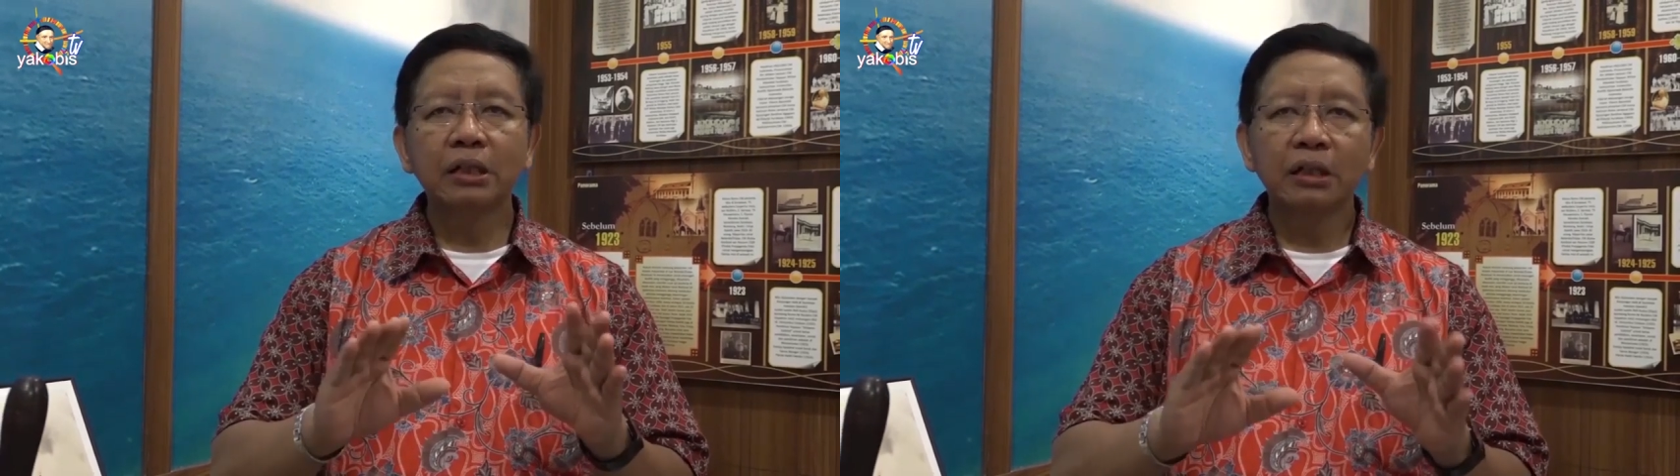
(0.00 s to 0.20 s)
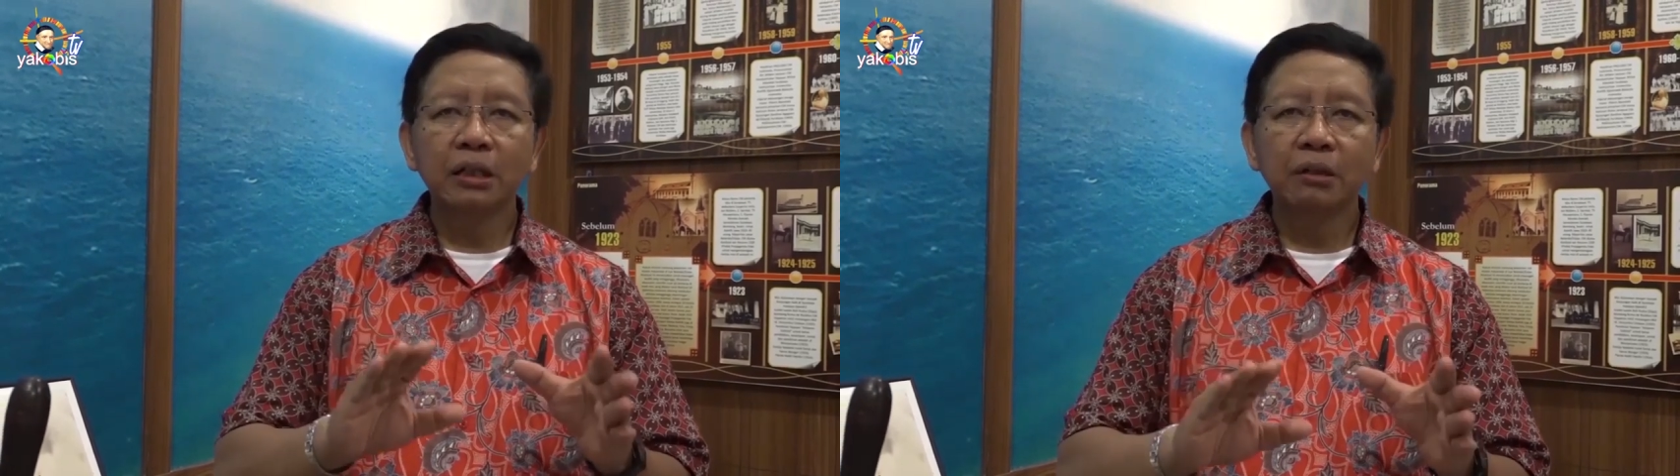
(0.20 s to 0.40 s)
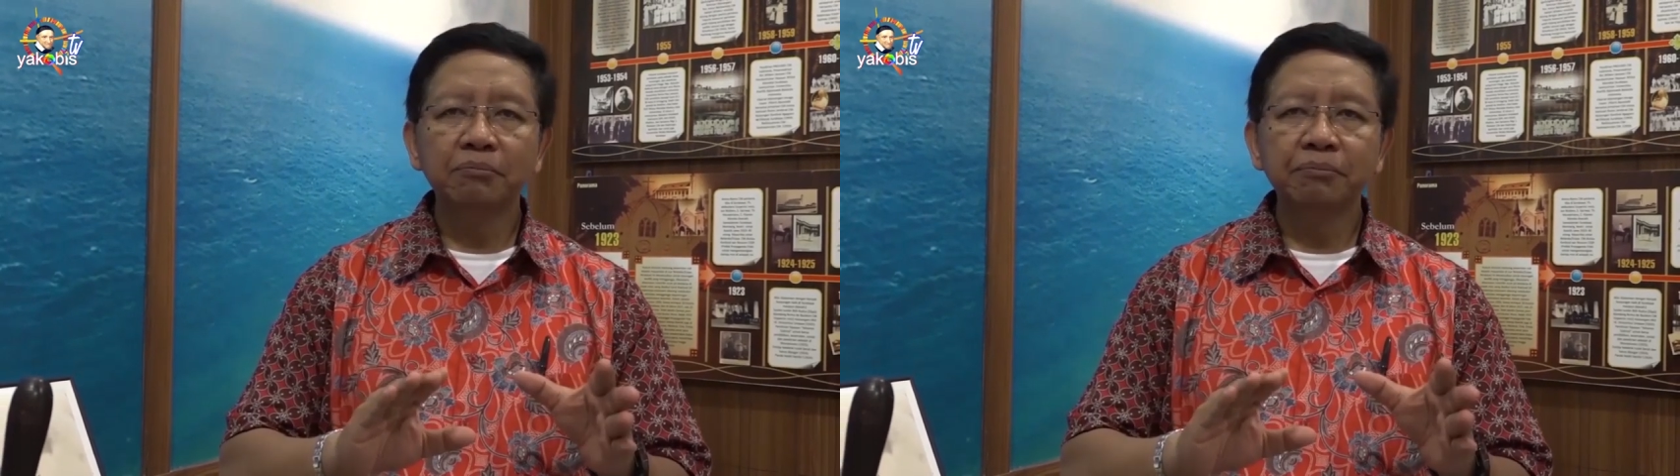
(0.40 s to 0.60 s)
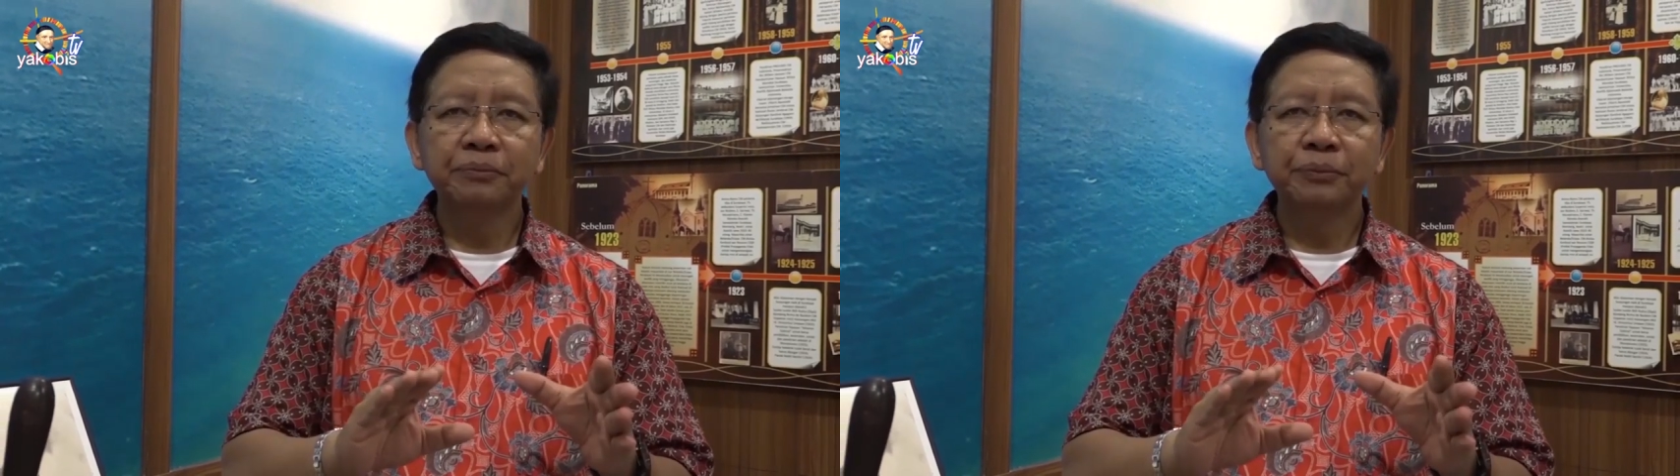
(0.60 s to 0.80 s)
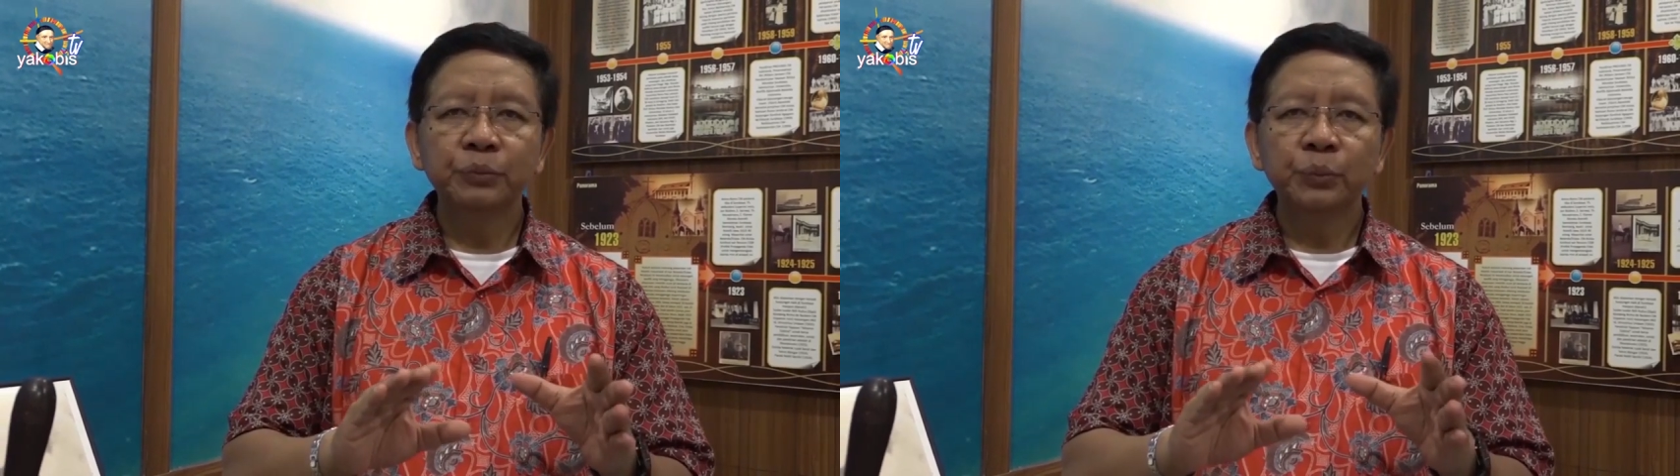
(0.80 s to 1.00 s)
dalam
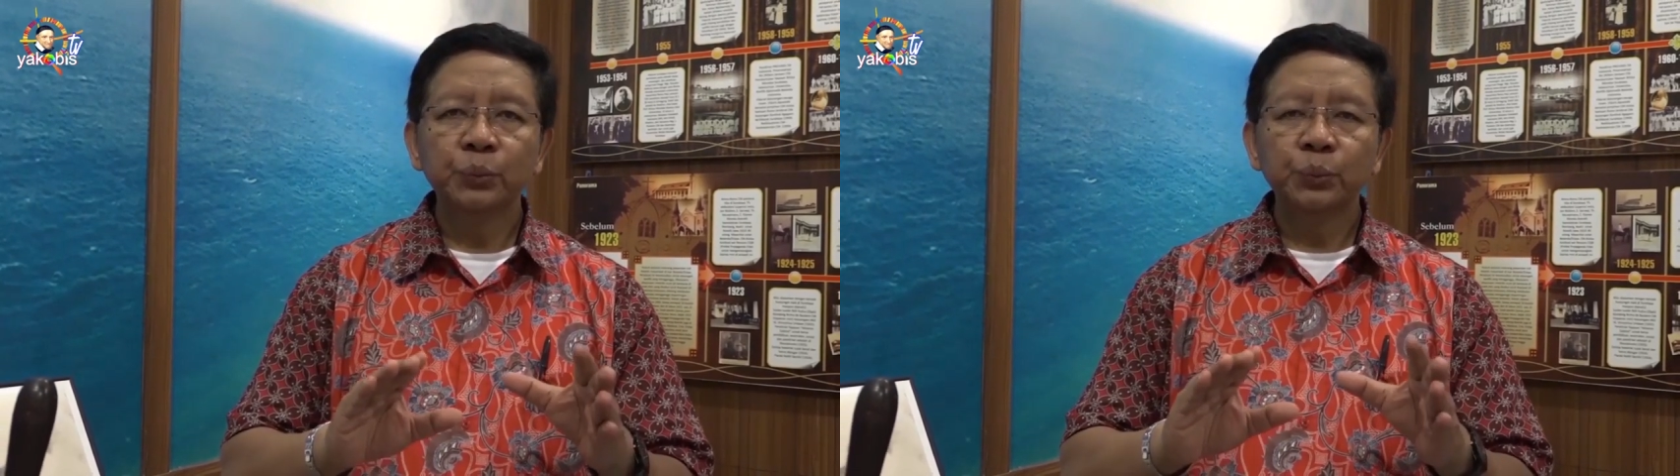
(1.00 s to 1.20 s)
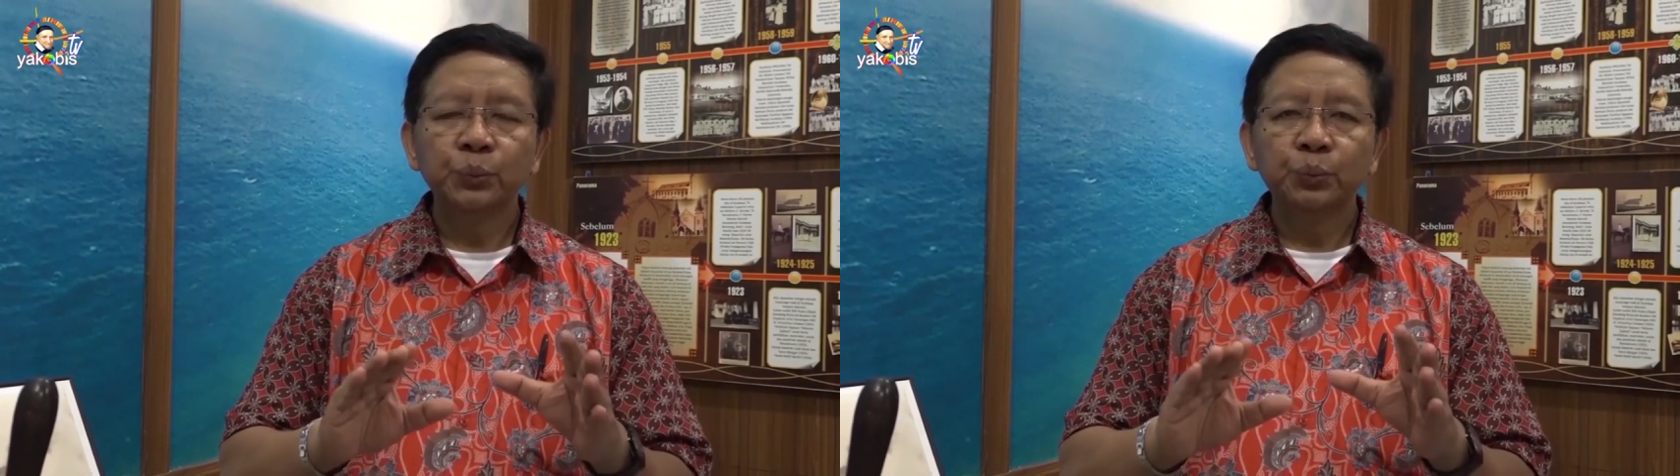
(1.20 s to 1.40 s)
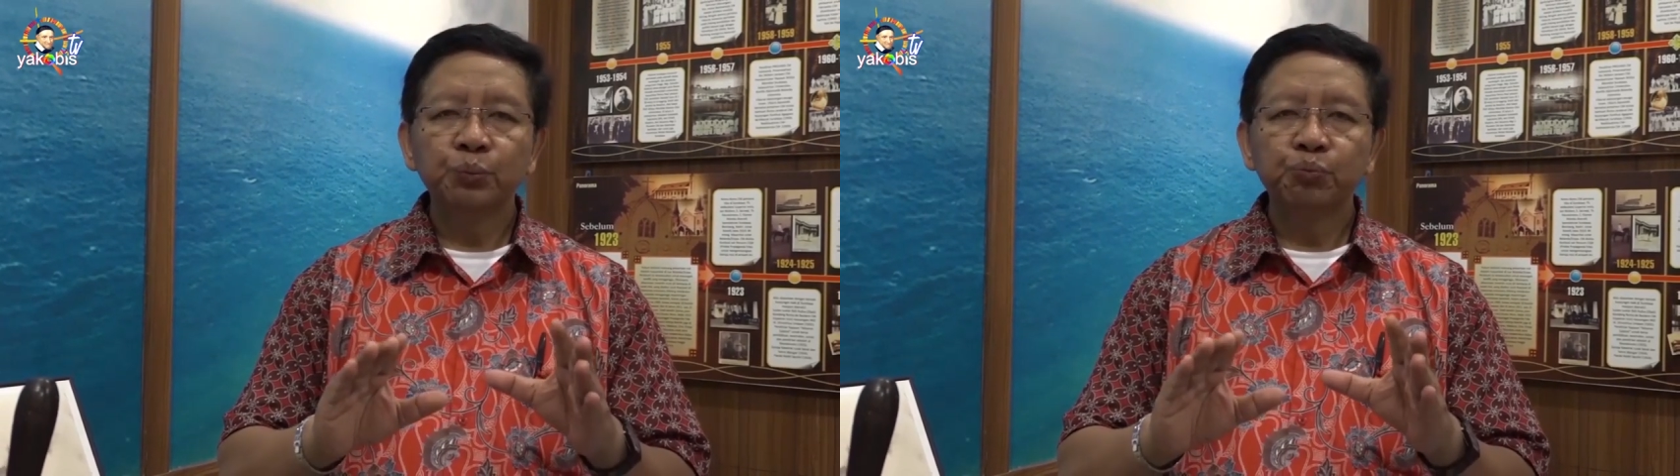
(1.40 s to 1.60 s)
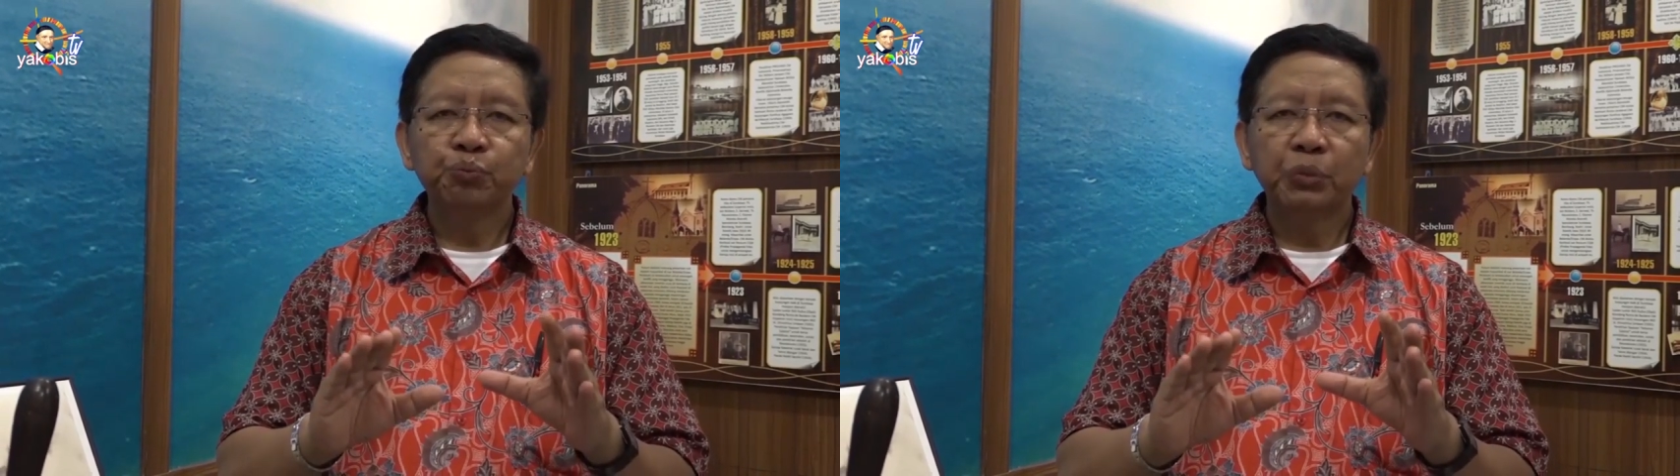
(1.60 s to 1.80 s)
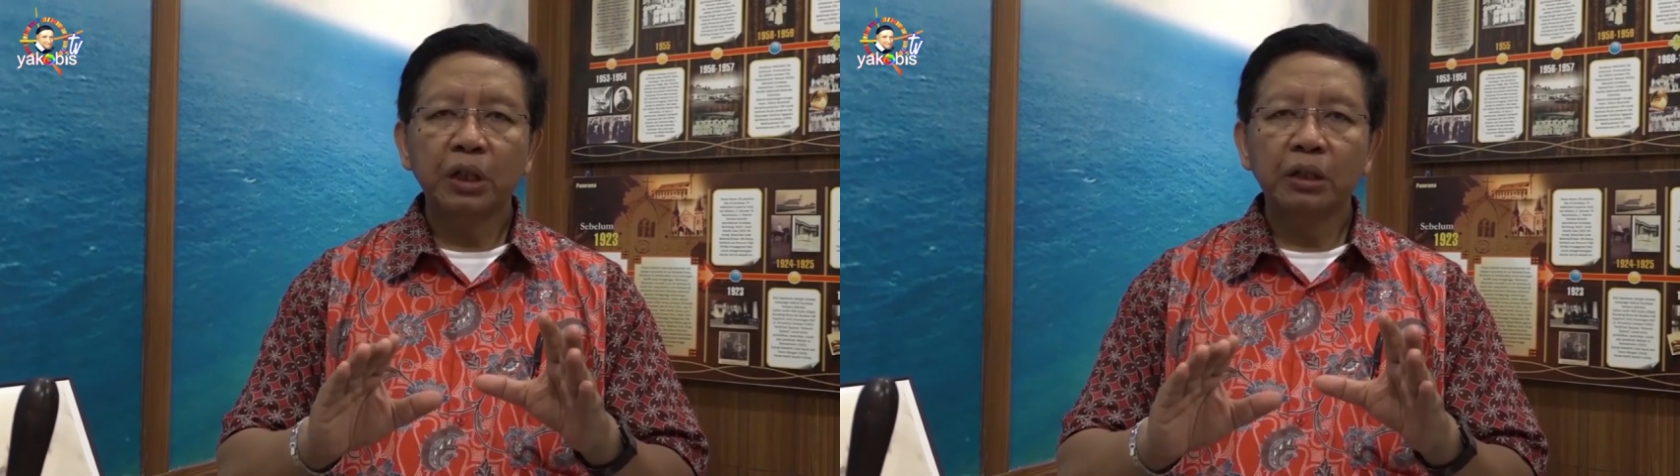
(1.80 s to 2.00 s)

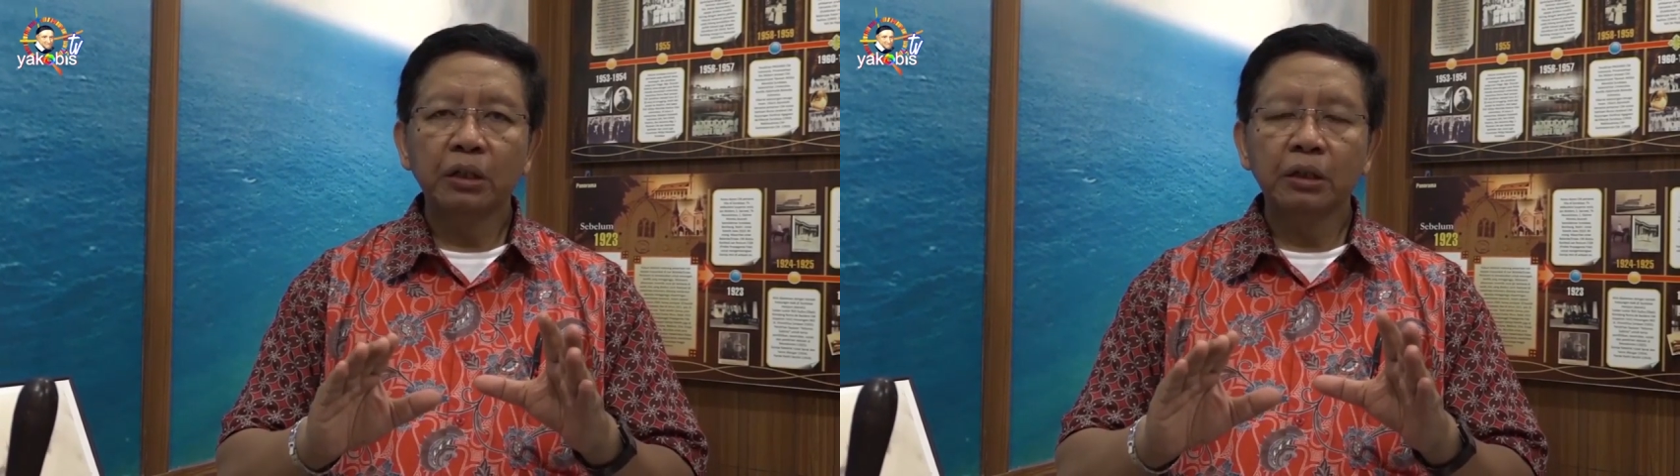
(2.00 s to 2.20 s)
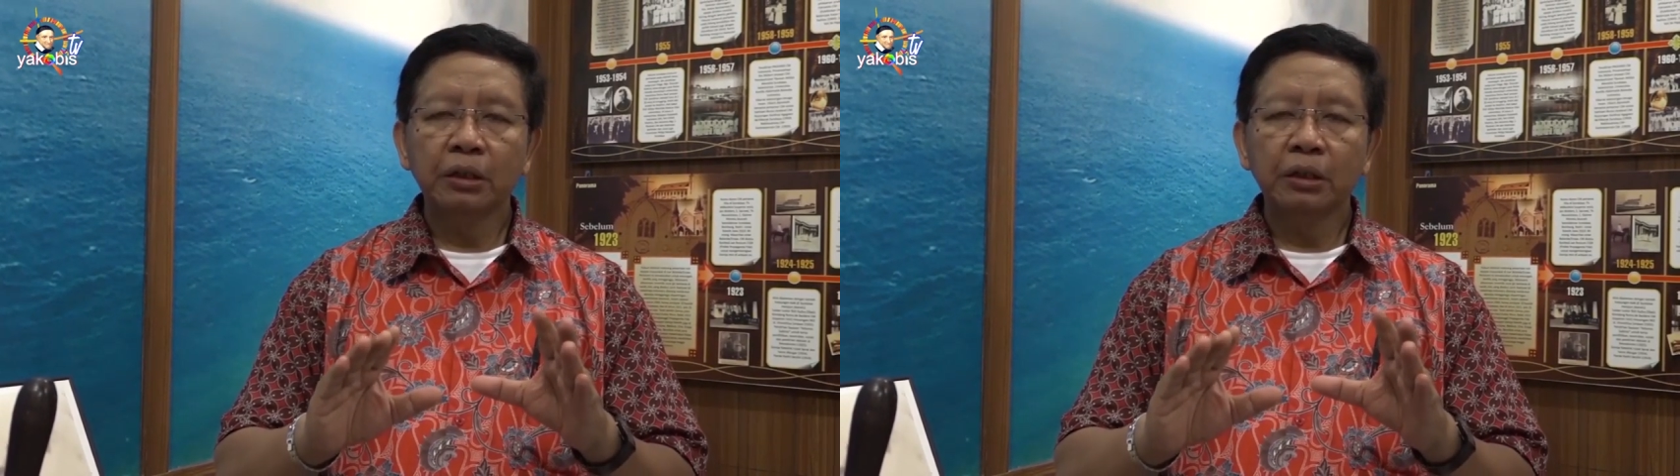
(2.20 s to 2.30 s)
e,